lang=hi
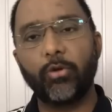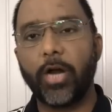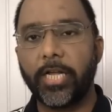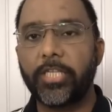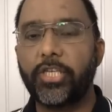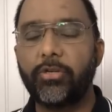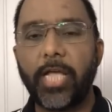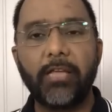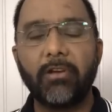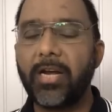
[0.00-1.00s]
तो गाड़ी अच्छी हो
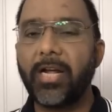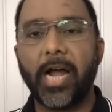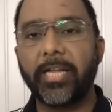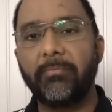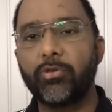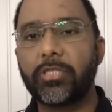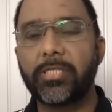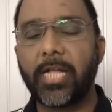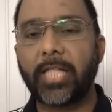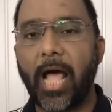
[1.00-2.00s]
जाएगी वरना गाड़ी भी उसके
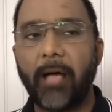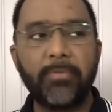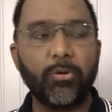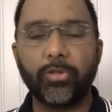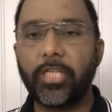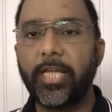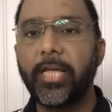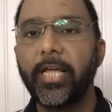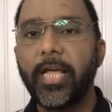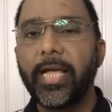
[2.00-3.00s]
साथ आम ही होती है
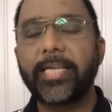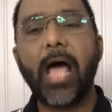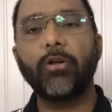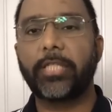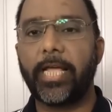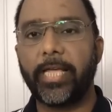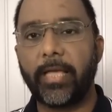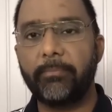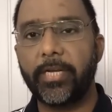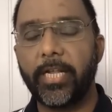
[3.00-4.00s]
क्या होता है एक
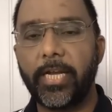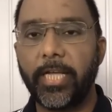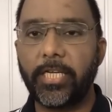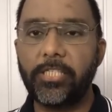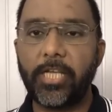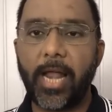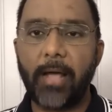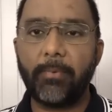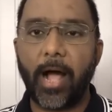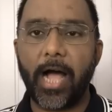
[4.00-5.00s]
एमएलए लेकिन
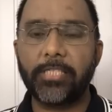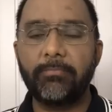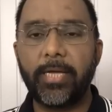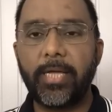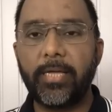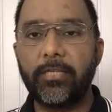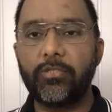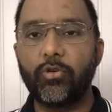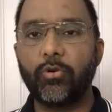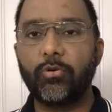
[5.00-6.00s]
जनाब आज मैं
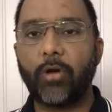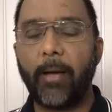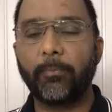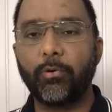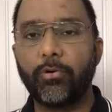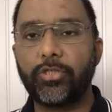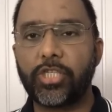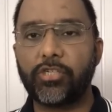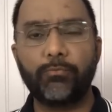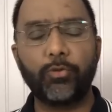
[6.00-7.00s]
जो आपको
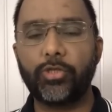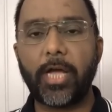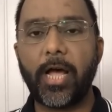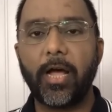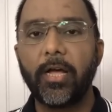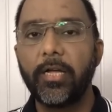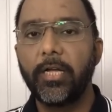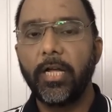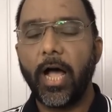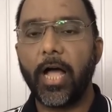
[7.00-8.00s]
चश्मकुशा
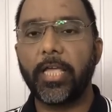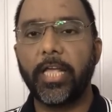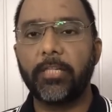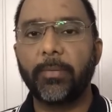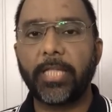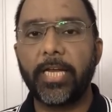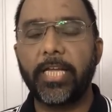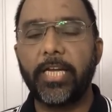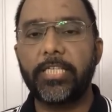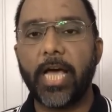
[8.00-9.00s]
हकीकत
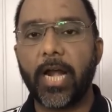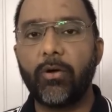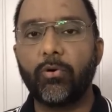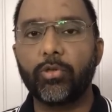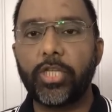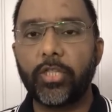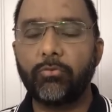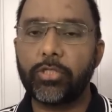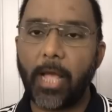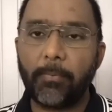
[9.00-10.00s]
बताने के लिए जा रहा हूं उसे
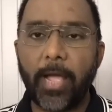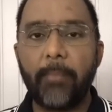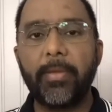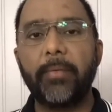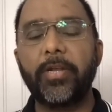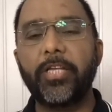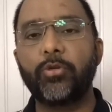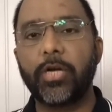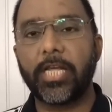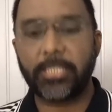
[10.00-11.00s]
तो वो सबका एमएनए में नहीं
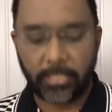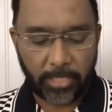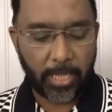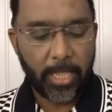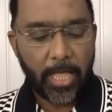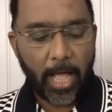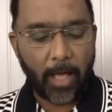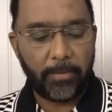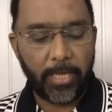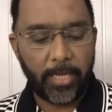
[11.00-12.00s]
झुटला सकते
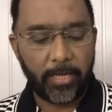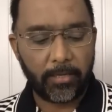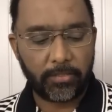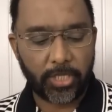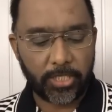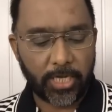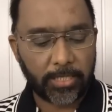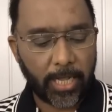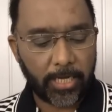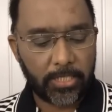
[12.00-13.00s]
अभी
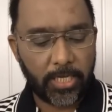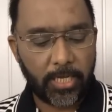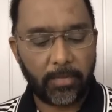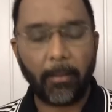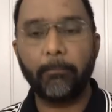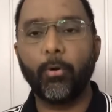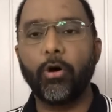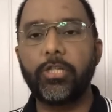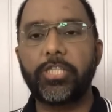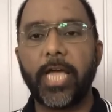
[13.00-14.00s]
चर्चा था कि जी
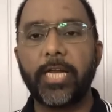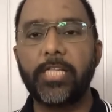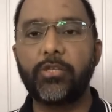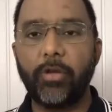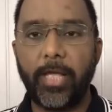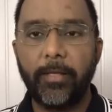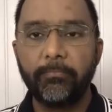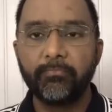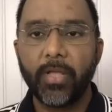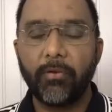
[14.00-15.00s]
बोल चैनल जो है
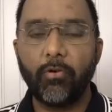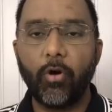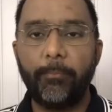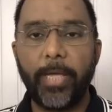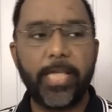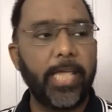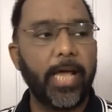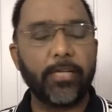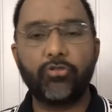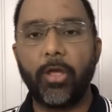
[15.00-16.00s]
वो बिक
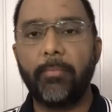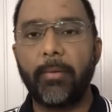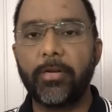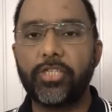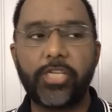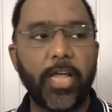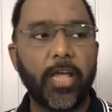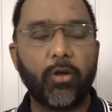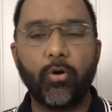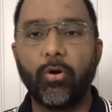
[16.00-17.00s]
गया शोब अहमद
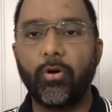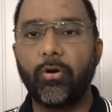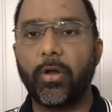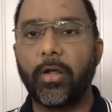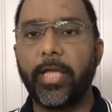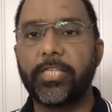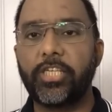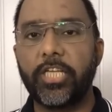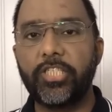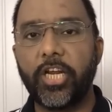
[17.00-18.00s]
शेख को एक
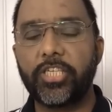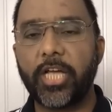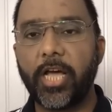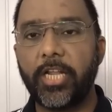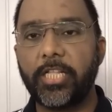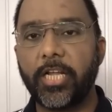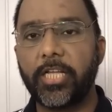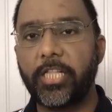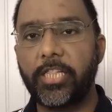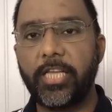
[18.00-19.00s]
सीएनजी रिक्शा खरीद
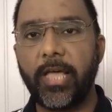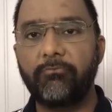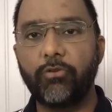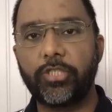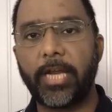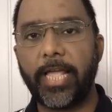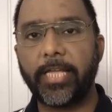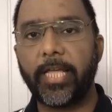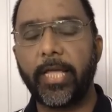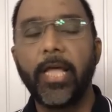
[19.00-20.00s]
करके दे दिया अब वो
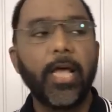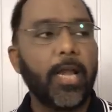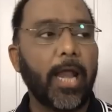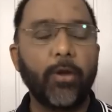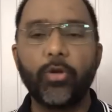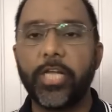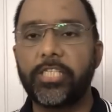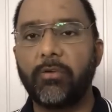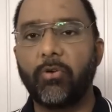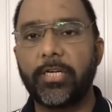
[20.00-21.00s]
चलाएंगे लालू
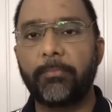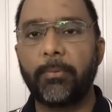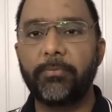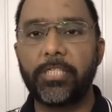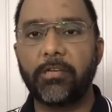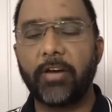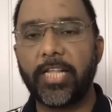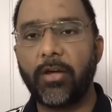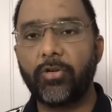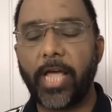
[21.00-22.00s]
खेत से वाटर पंप की
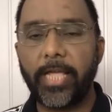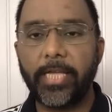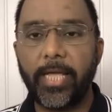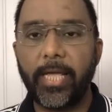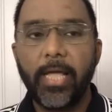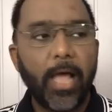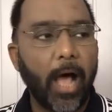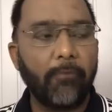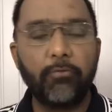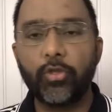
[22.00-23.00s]
सवारियां उठाएंगे
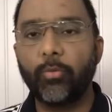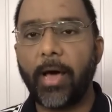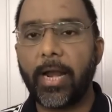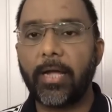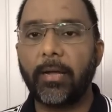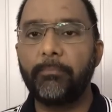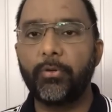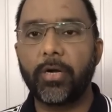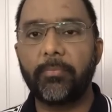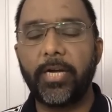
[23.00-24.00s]
अब वो दोबारा
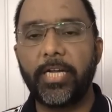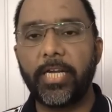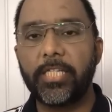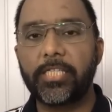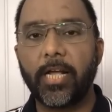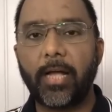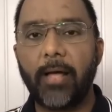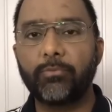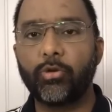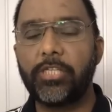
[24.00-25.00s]
कंप्यूटर मेंटेनेंस का
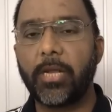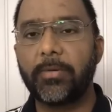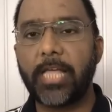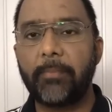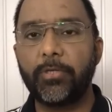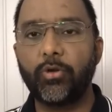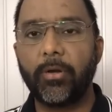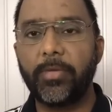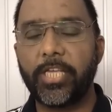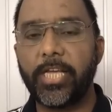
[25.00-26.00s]
काम सोल्जर बाजार पे जो
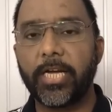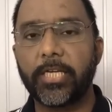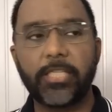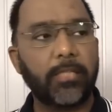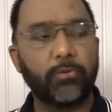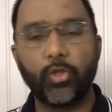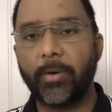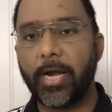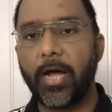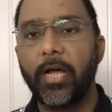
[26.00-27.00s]
कभी किया करते थे वो
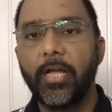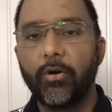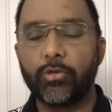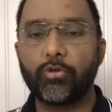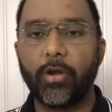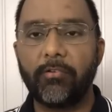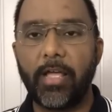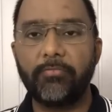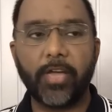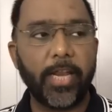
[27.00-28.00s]
दोबारा उसको
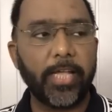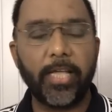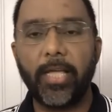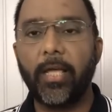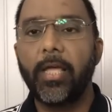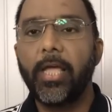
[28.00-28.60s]
रिवाइव करेंगे